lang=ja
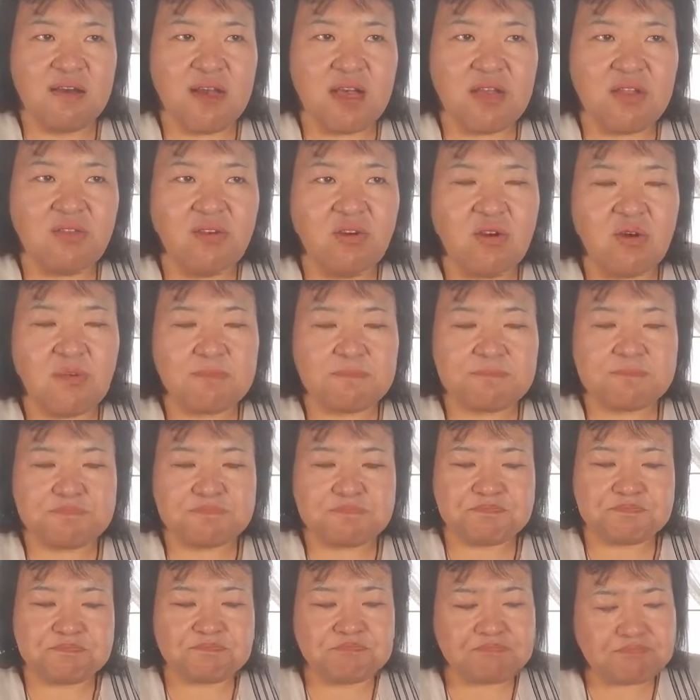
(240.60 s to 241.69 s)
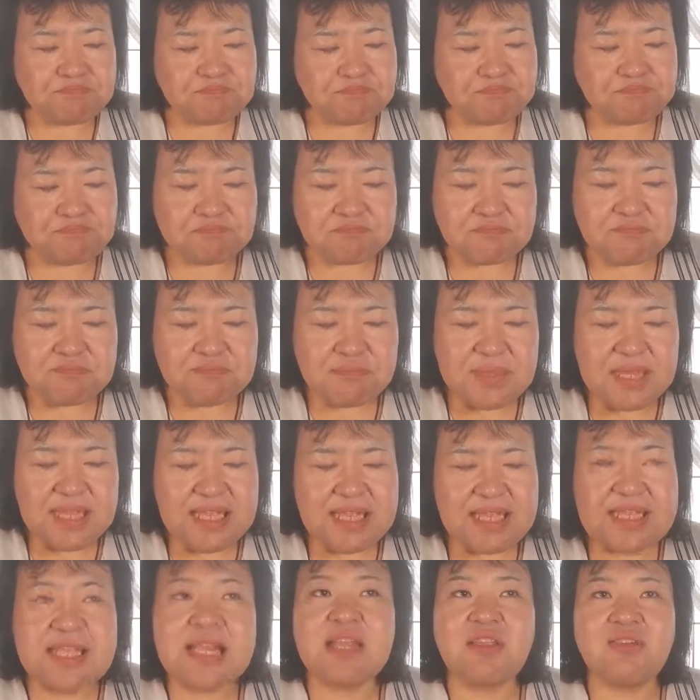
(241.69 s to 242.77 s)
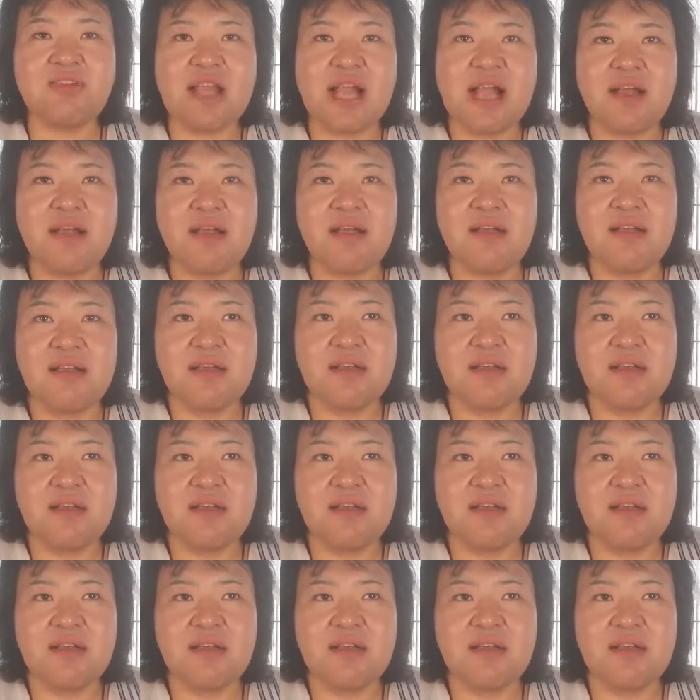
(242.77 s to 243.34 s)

あの、なんだろうな、